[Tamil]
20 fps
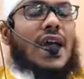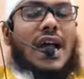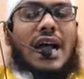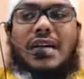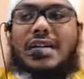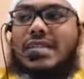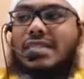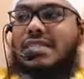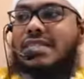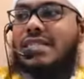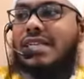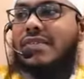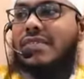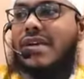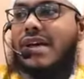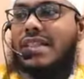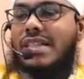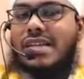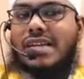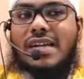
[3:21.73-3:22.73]

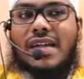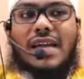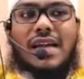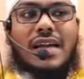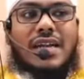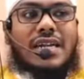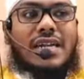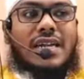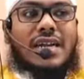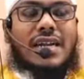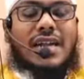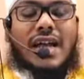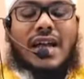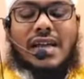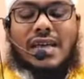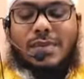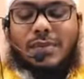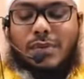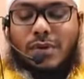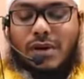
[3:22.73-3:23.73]
அலட்சியவாதிகளாக நீங்கள்
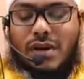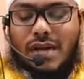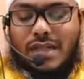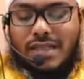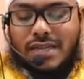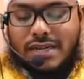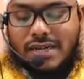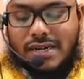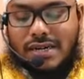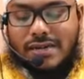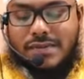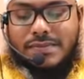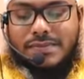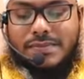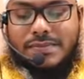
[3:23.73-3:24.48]
ஆகி போகாதீர்கள்